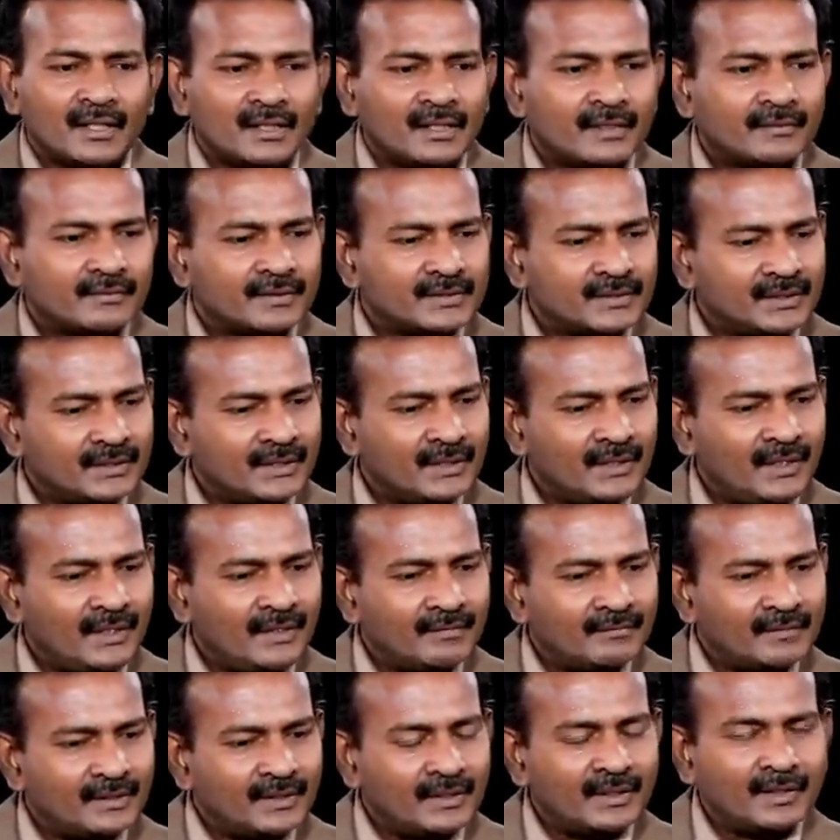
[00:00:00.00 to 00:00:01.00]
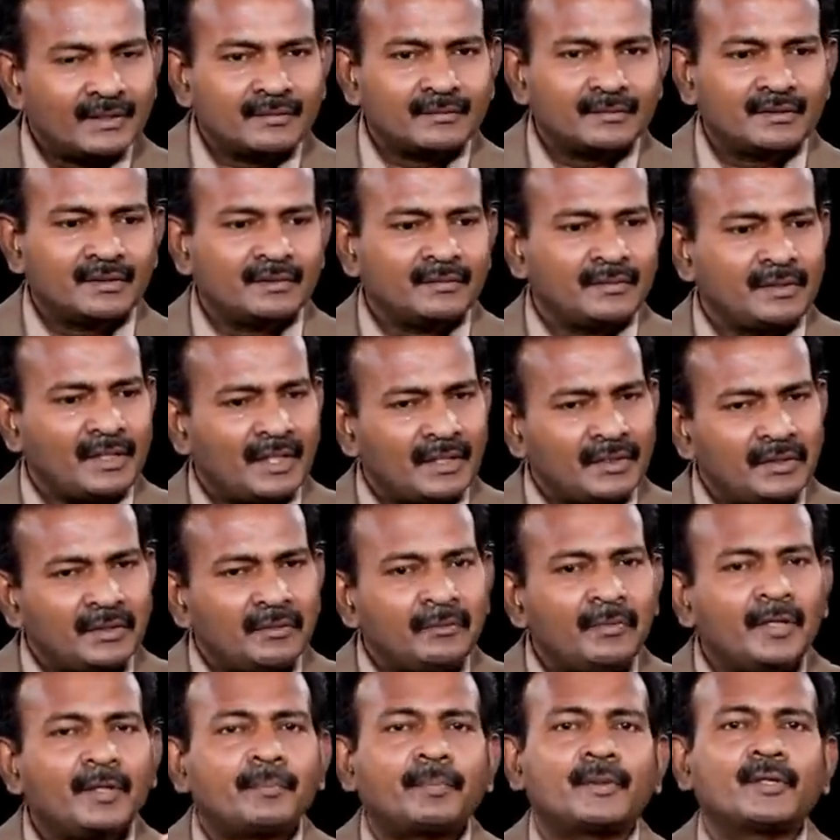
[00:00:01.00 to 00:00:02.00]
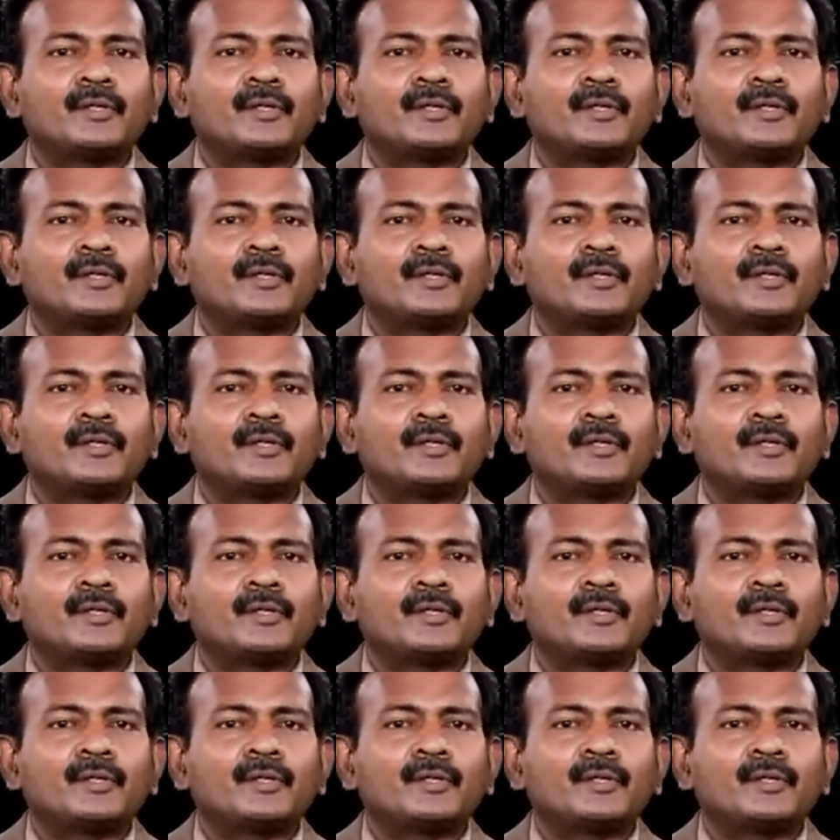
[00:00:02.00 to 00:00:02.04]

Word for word: இதை வச்சுட்டு நீ வந்து இங்கே வந்து எதுவுமே